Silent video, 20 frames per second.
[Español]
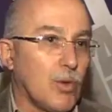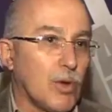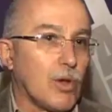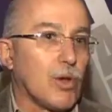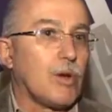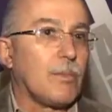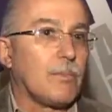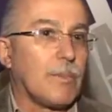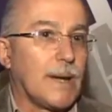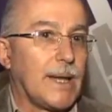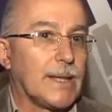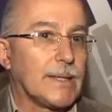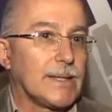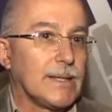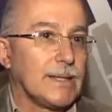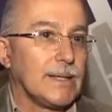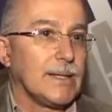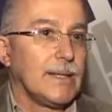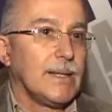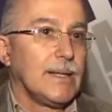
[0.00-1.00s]
muy
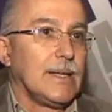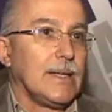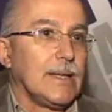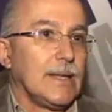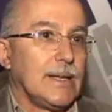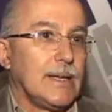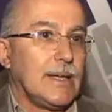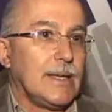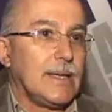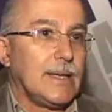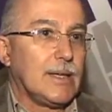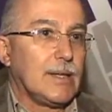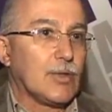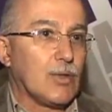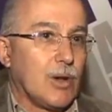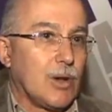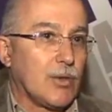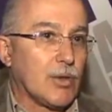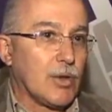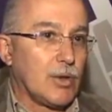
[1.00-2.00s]
completa y
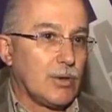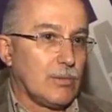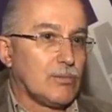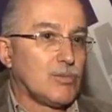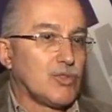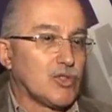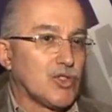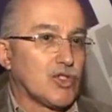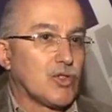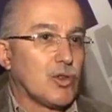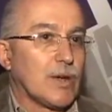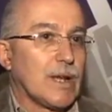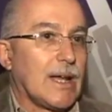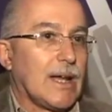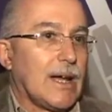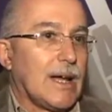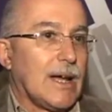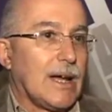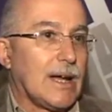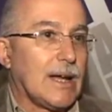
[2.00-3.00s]
nos abrió mucho
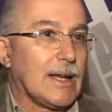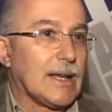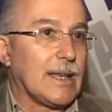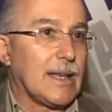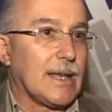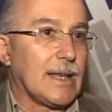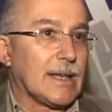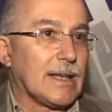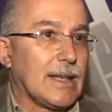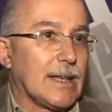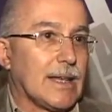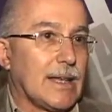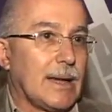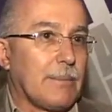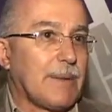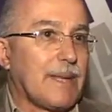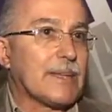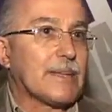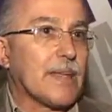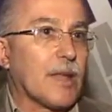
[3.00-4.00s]
la,
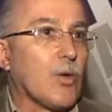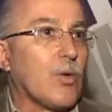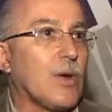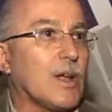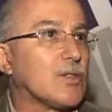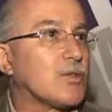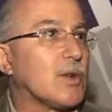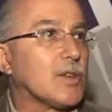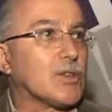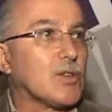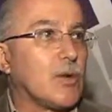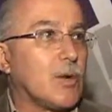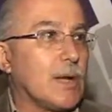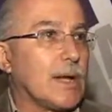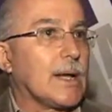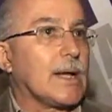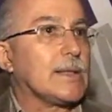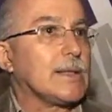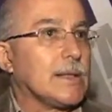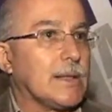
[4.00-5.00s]
mente en cuanto a toda
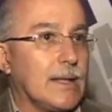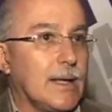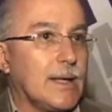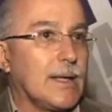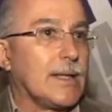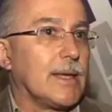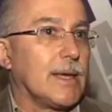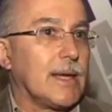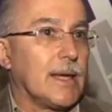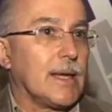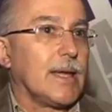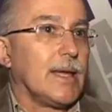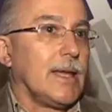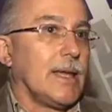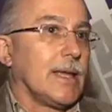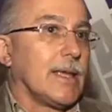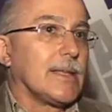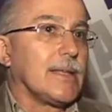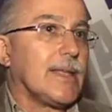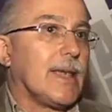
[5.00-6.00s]
la cantidad de,
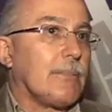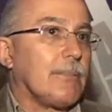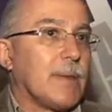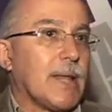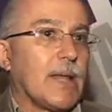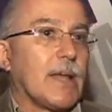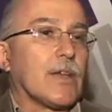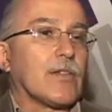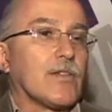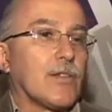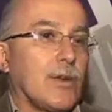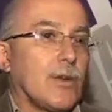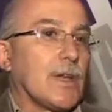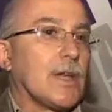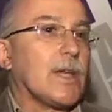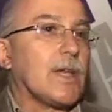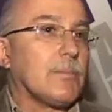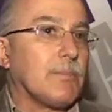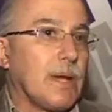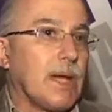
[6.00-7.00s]

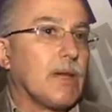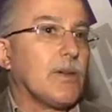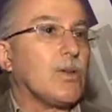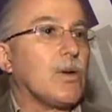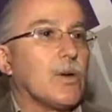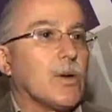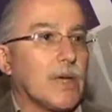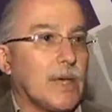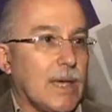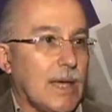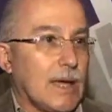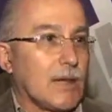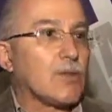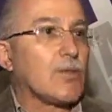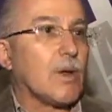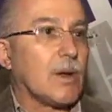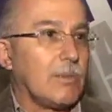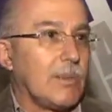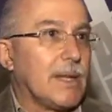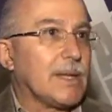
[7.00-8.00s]
aplicaciones y medios que
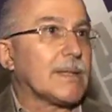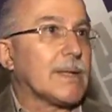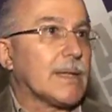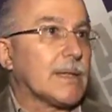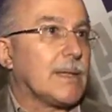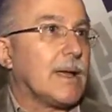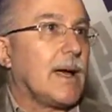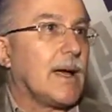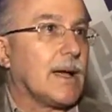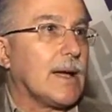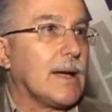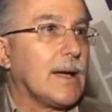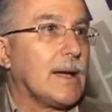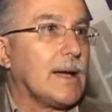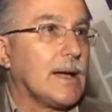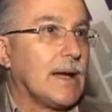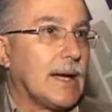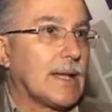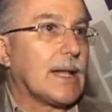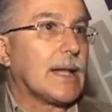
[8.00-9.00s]
actualmente están
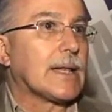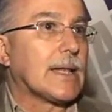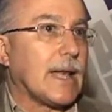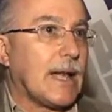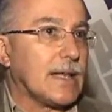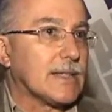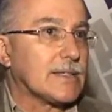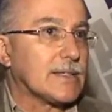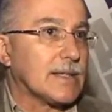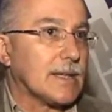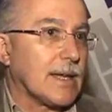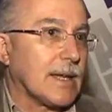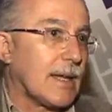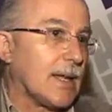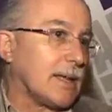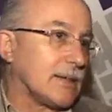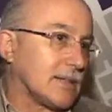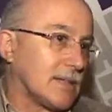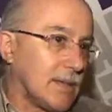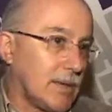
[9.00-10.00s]
al alcance,
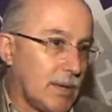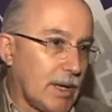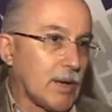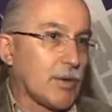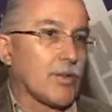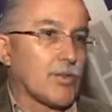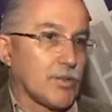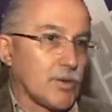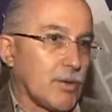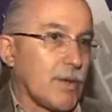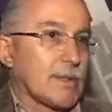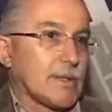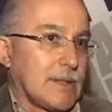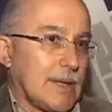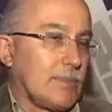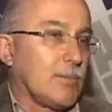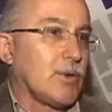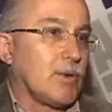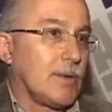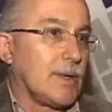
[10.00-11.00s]
que si bien nosotros
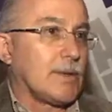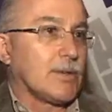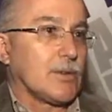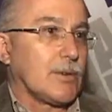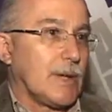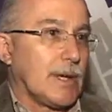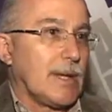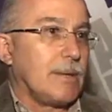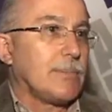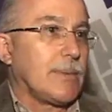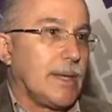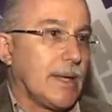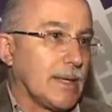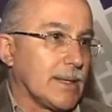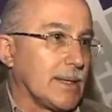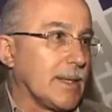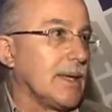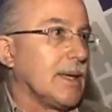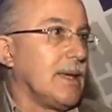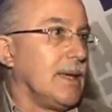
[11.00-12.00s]
estamos dentro del
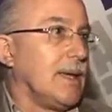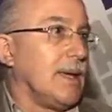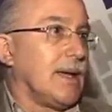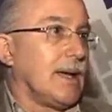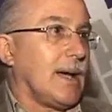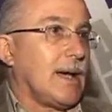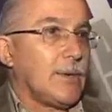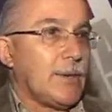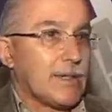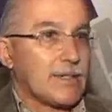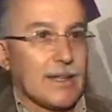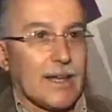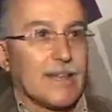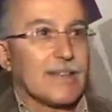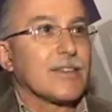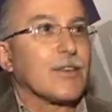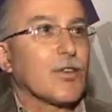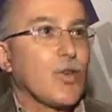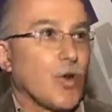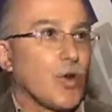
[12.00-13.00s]
ambiente, hay veces que
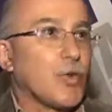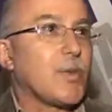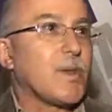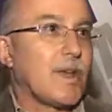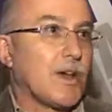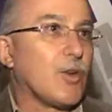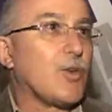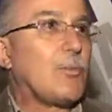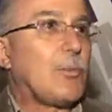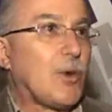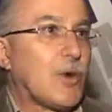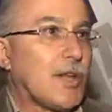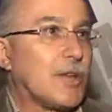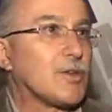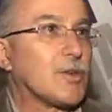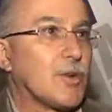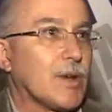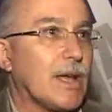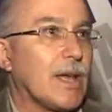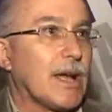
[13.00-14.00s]
se nos olvidan un
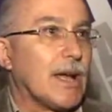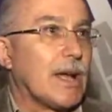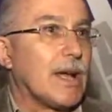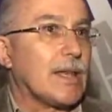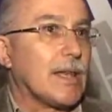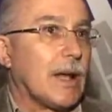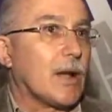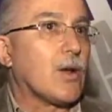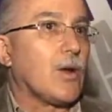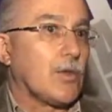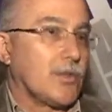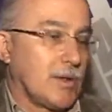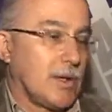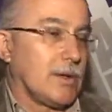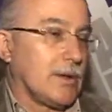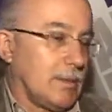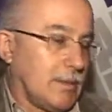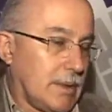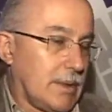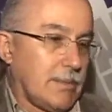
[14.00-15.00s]
poquito las cosas
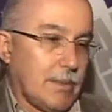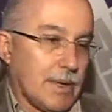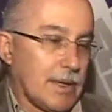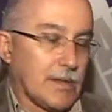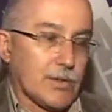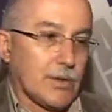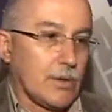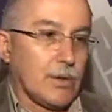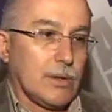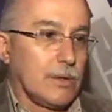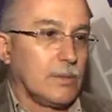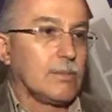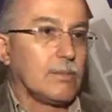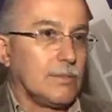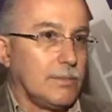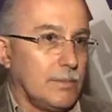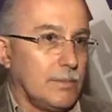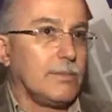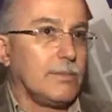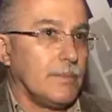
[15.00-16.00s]
y me pareció
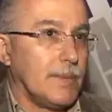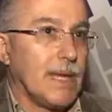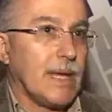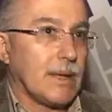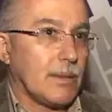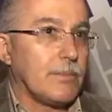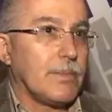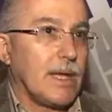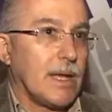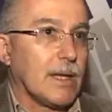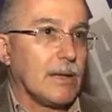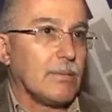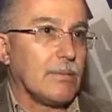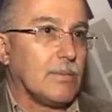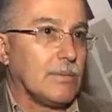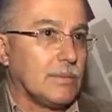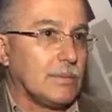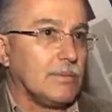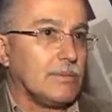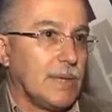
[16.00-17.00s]
bien,
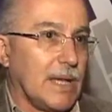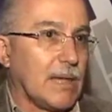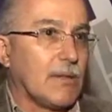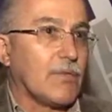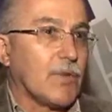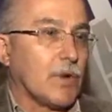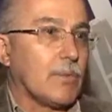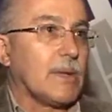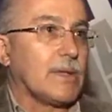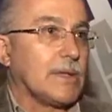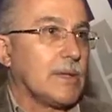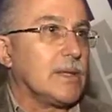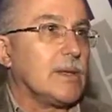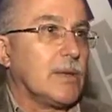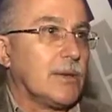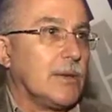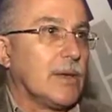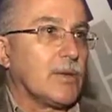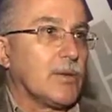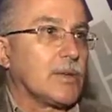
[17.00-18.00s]
bien, bien
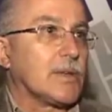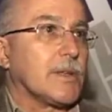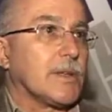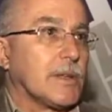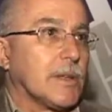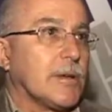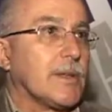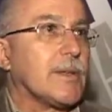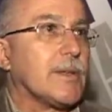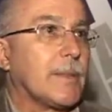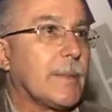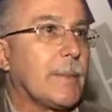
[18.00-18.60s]
informativa y bien nutritiva.